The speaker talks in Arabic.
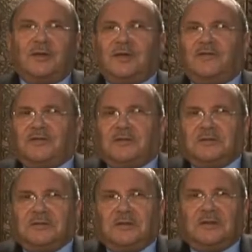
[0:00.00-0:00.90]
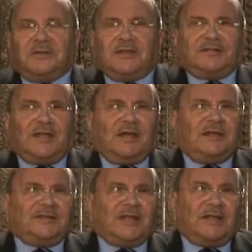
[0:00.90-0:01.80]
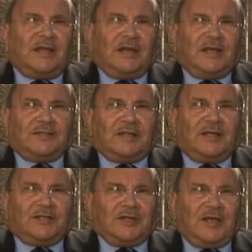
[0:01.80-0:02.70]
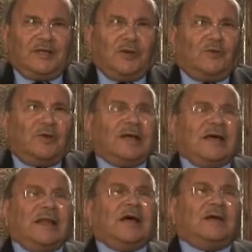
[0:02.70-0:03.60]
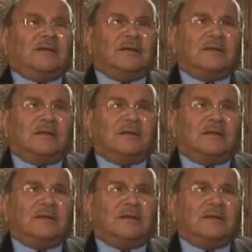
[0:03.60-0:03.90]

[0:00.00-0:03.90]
النفي تسأل إنسان هل أنت جائع يقول لك لا